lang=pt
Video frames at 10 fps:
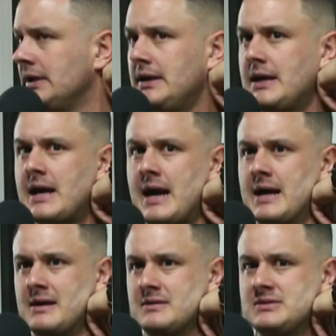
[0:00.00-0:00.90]
E,
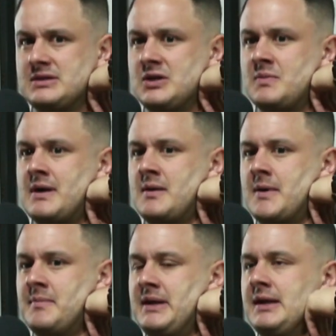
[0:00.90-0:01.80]
cara, tinha uma, uma
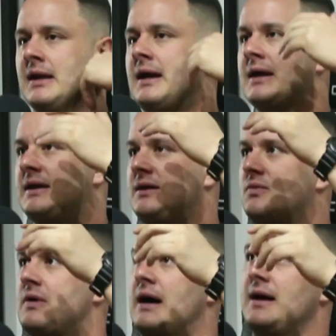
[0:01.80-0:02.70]
menina lá que o
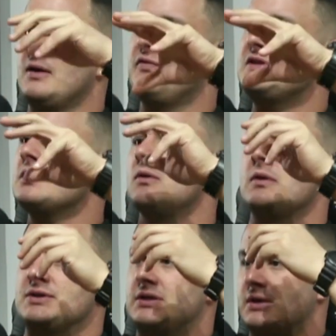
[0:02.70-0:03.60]
ca... eu vi de
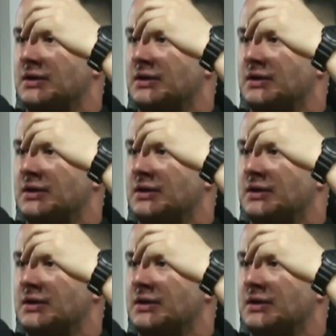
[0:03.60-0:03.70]
longe.